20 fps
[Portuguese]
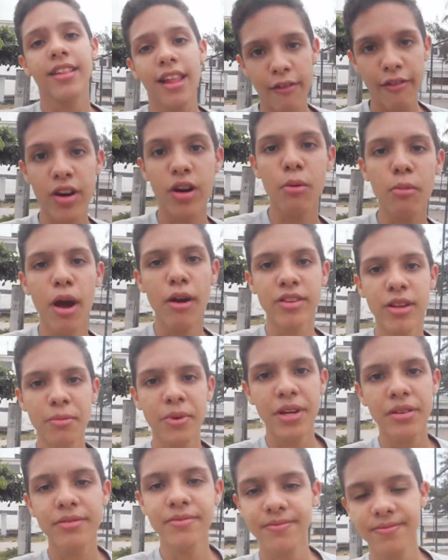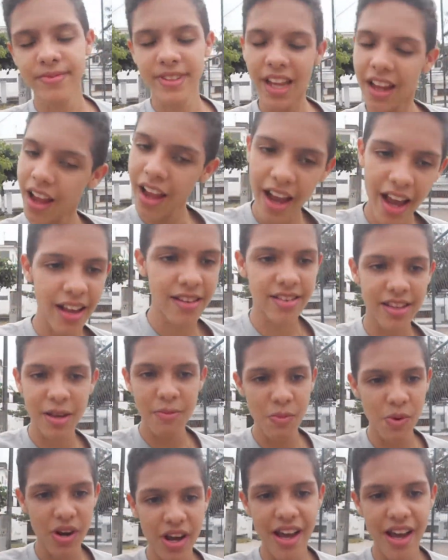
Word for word: Tá vendo como é, os amigos? É assim, pô.